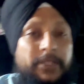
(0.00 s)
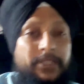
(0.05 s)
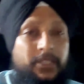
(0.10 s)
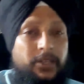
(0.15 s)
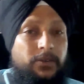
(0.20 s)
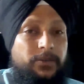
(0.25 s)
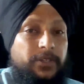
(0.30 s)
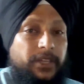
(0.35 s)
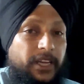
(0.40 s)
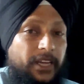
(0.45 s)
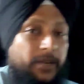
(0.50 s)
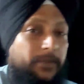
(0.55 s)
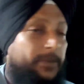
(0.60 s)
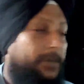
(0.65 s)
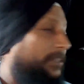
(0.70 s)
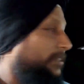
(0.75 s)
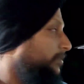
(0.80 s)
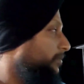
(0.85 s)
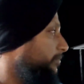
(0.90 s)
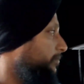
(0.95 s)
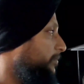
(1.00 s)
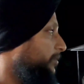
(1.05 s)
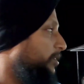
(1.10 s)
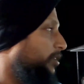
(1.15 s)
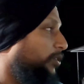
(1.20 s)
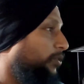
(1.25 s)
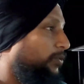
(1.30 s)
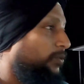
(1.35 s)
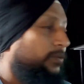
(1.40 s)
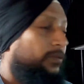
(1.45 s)
मैं बैठा हूँ यहाँ पर
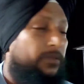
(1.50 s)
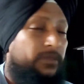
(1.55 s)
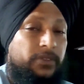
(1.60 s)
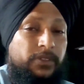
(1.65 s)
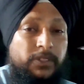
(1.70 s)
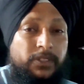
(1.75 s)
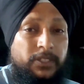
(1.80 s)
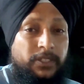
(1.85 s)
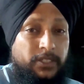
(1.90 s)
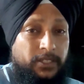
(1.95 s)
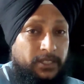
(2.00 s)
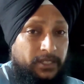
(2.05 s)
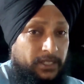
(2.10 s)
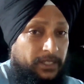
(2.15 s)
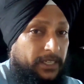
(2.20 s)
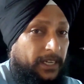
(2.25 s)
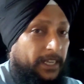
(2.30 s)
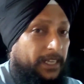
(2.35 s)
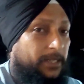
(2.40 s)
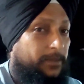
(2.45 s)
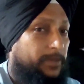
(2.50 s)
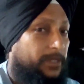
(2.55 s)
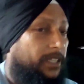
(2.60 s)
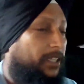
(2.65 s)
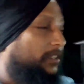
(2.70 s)
क्यों कारण